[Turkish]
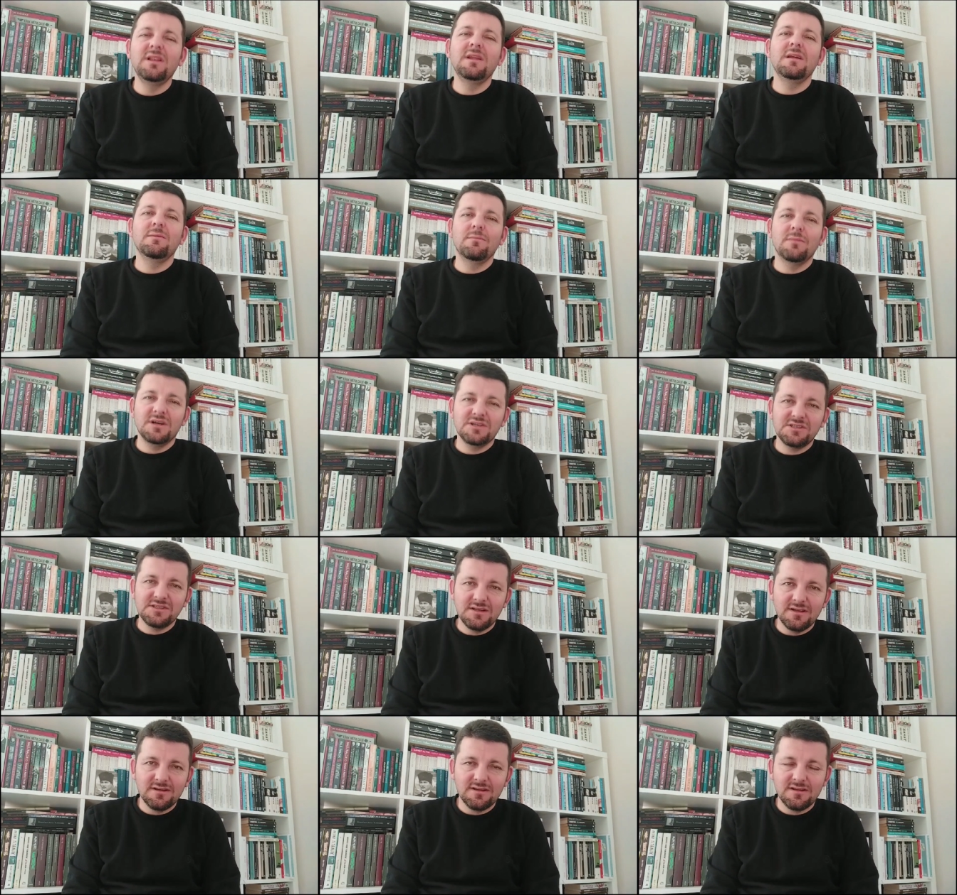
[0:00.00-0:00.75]
Milli
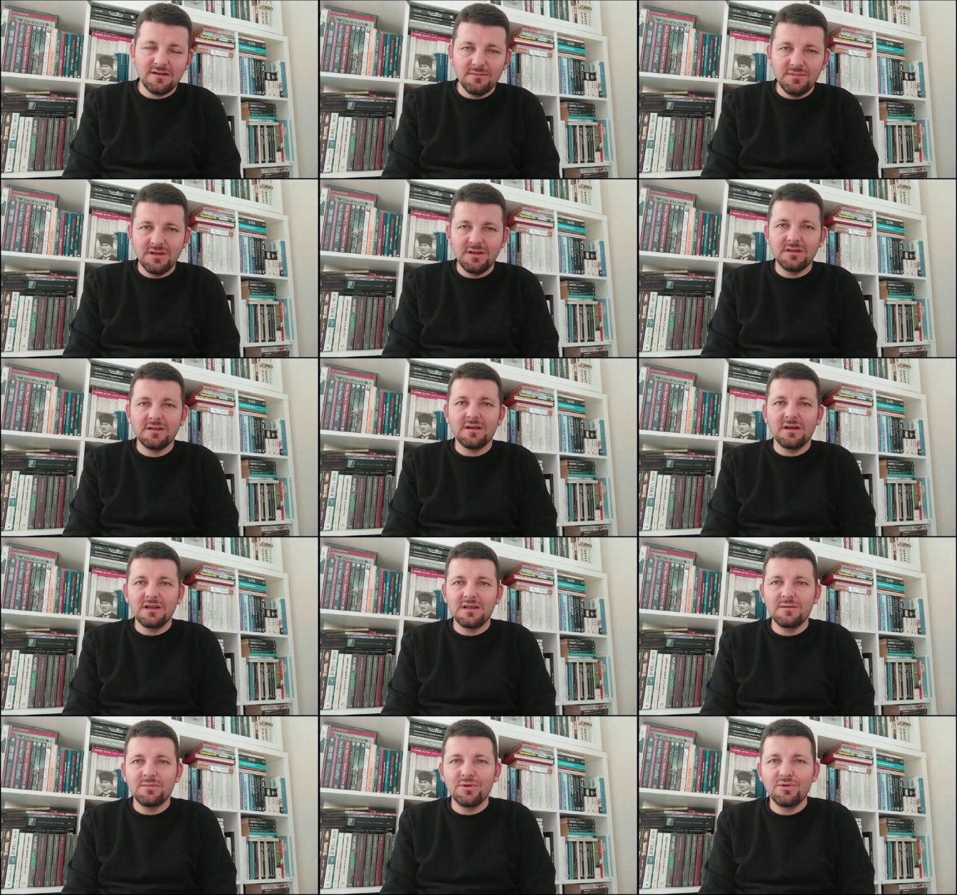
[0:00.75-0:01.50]
maçları tabii
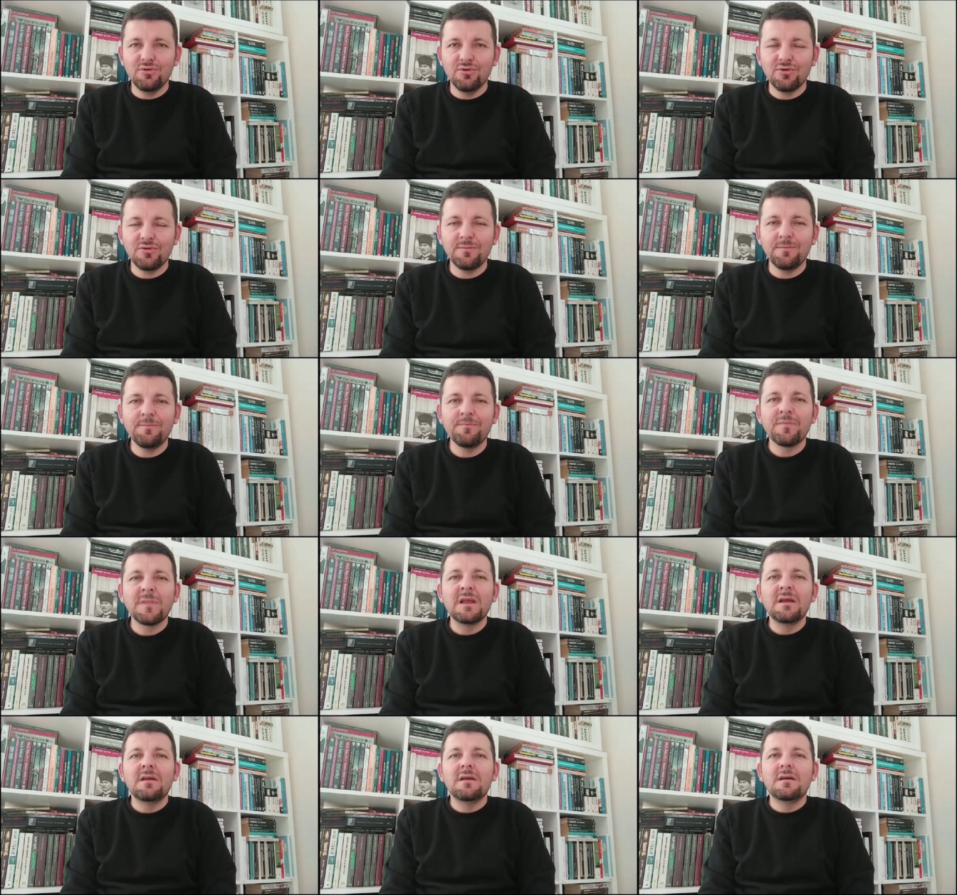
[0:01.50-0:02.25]
ki takip
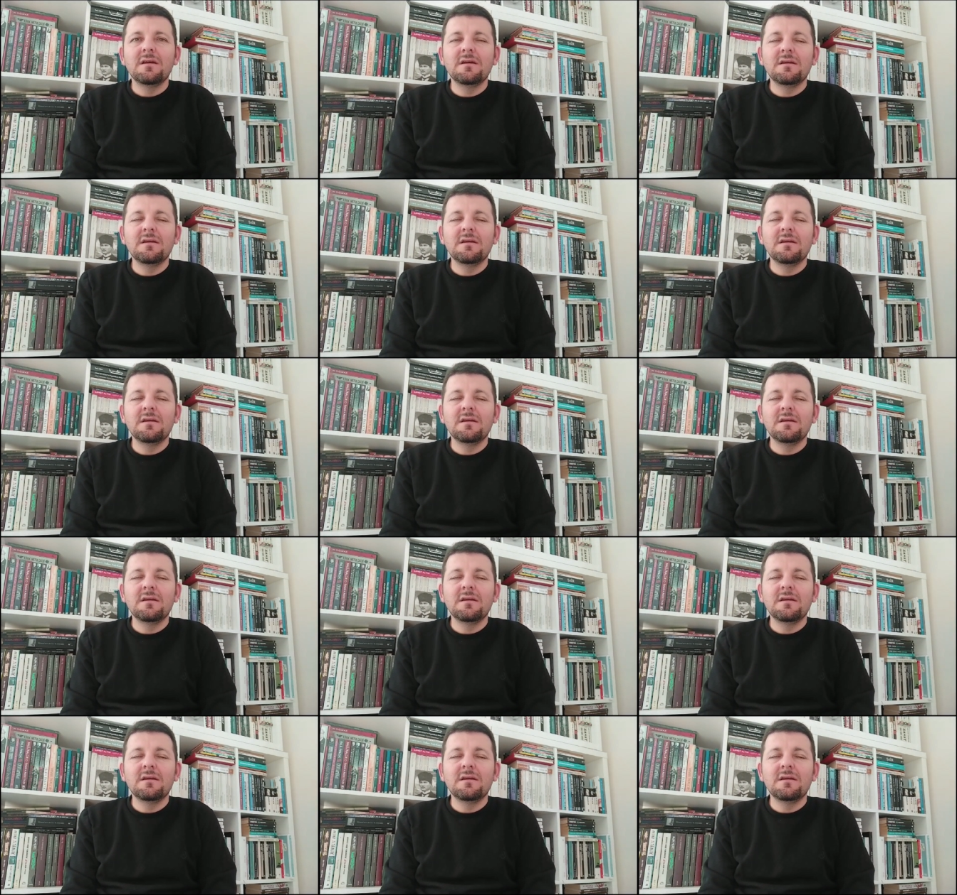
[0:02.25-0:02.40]
ediyorum.